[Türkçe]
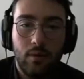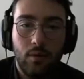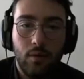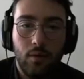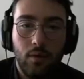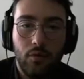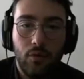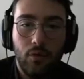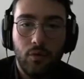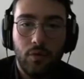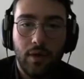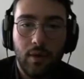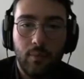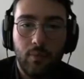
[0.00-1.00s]
Öldü.
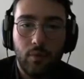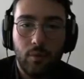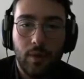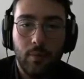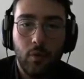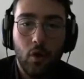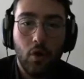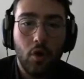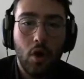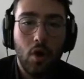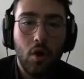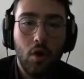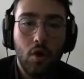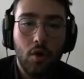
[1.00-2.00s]
Okey problem. Yok
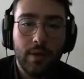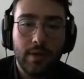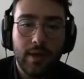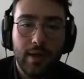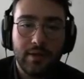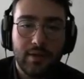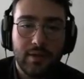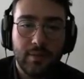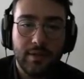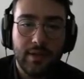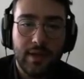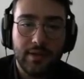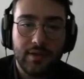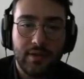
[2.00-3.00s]
o biri daha çıktı, biri
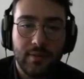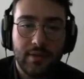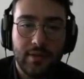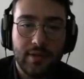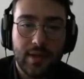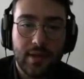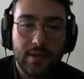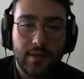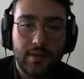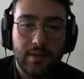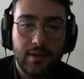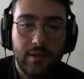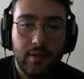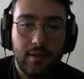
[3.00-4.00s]
daha çıktı, biri daha çıktı.